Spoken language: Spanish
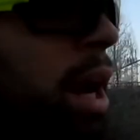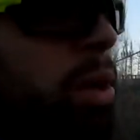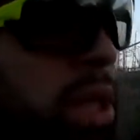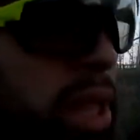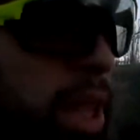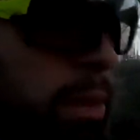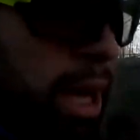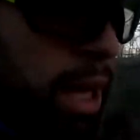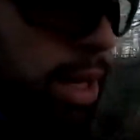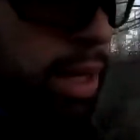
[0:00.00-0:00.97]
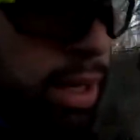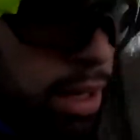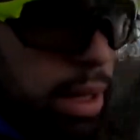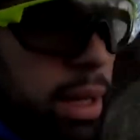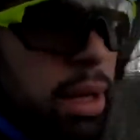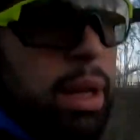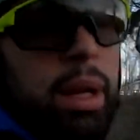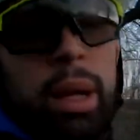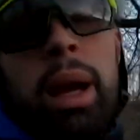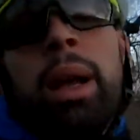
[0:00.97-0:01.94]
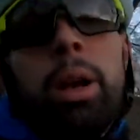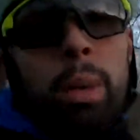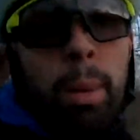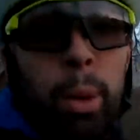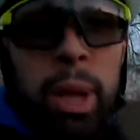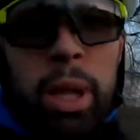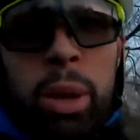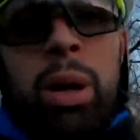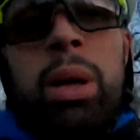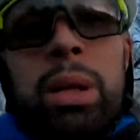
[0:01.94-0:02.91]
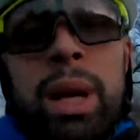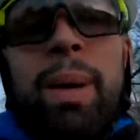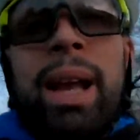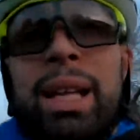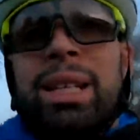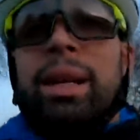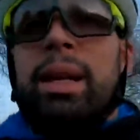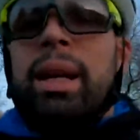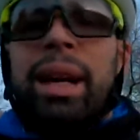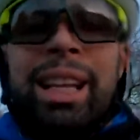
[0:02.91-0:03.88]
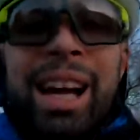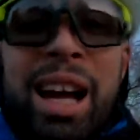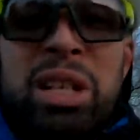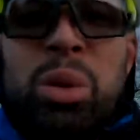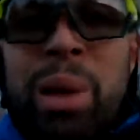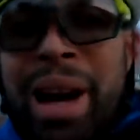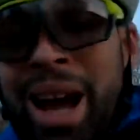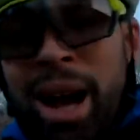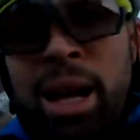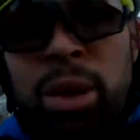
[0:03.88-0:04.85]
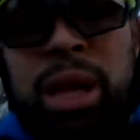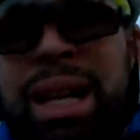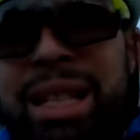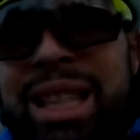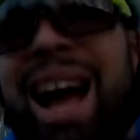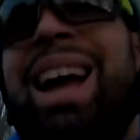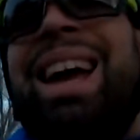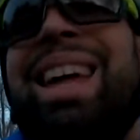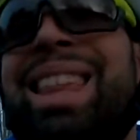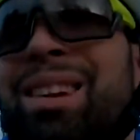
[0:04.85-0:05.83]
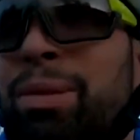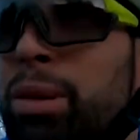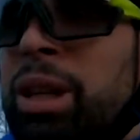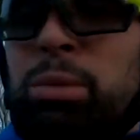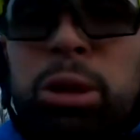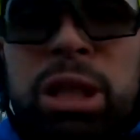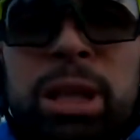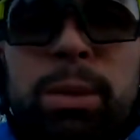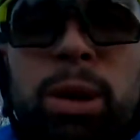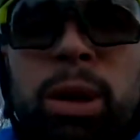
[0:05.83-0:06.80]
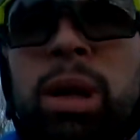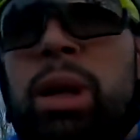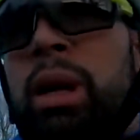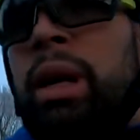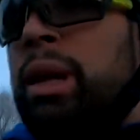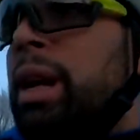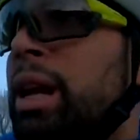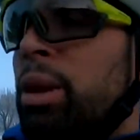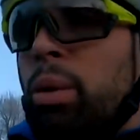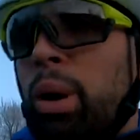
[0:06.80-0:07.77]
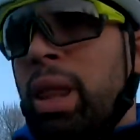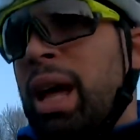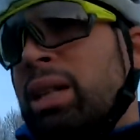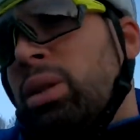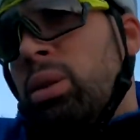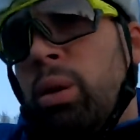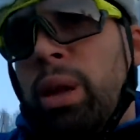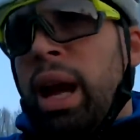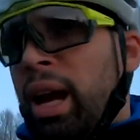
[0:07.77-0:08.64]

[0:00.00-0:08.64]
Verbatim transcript: la noche encima. Nos vamos viendo. Chavales, que tengáis un gran año ciclista, que disfrutéis muchísimo de las dos ruedas o de